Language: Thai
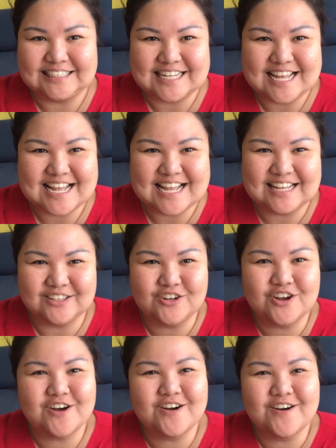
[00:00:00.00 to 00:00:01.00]
จ้าทุก
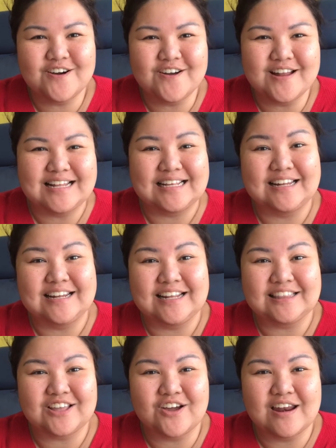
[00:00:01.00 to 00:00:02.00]
คน ยินดี
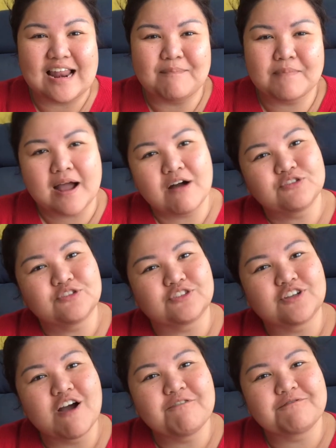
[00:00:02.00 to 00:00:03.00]
ต้อนรับเข้าสู่
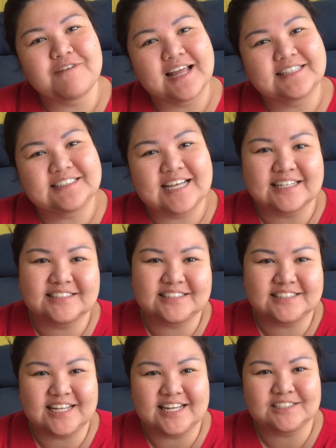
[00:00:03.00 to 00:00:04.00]
ช่อง Fat Jazz
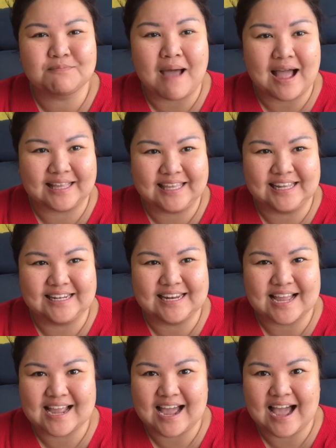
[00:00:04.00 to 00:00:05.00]
Jazz พากิน
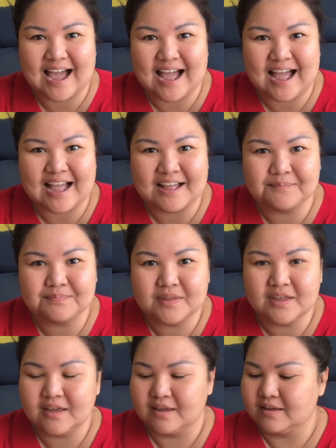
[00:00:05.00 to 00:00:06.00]
นะคะ
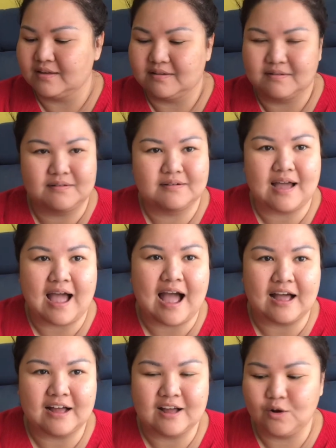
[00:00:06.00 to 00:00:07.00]

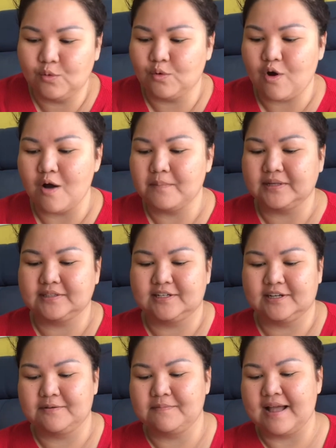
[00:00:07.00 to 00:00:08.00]
หารูกล้องไม่เจ
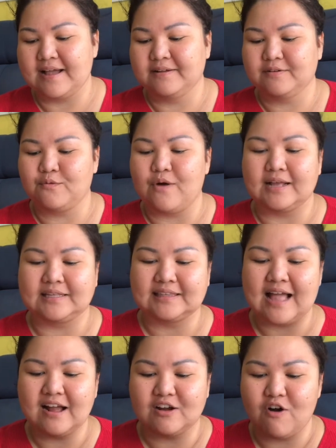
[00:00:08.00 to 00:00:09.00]
อมากว่าจะ
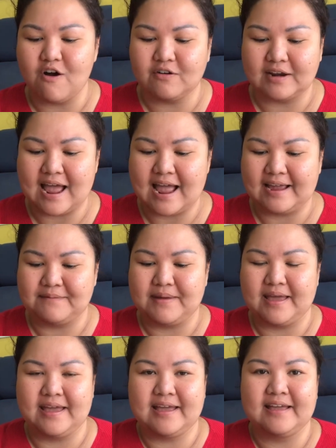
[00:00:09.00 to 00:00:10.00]
ตั้งกล้องได้แหม
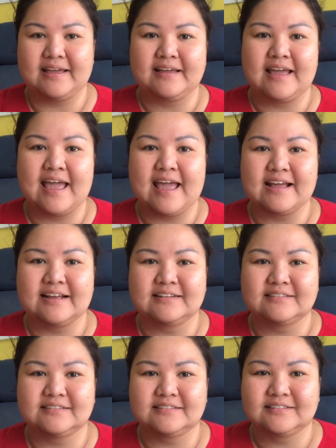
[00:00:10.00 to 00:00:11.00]
แห้ง
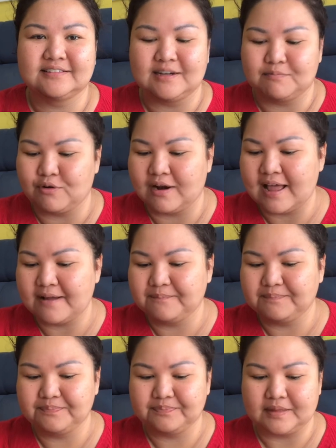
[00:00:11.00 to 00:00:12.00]
เกือบหมดละ
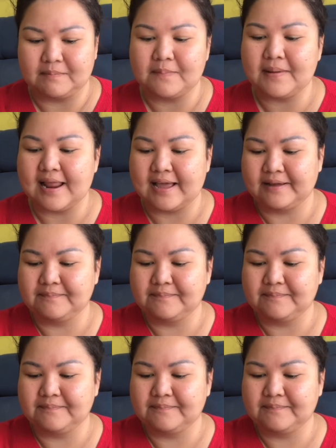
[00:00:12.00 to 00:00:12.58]
แต่ไม่เป็นไร